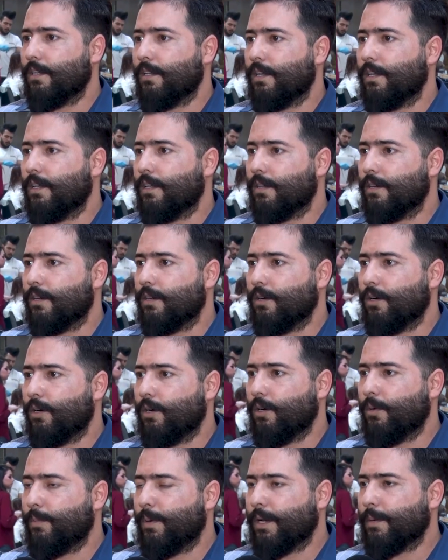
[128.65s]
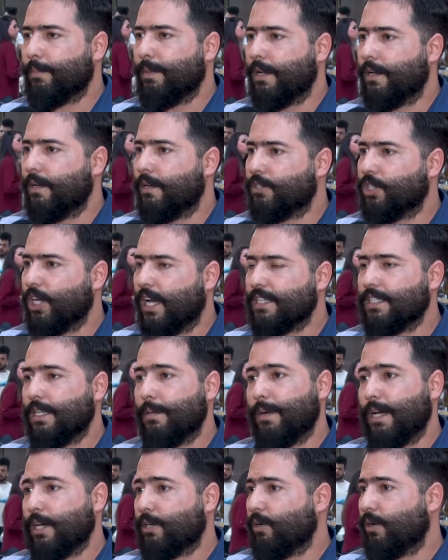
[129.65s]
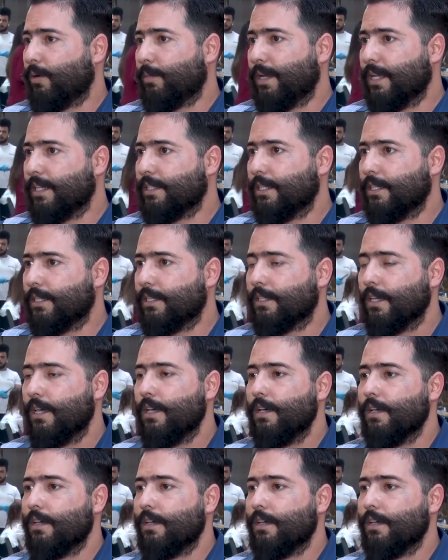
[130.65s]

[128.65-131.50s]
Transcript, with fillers: الابر بالجهاز المايكرو بلادنج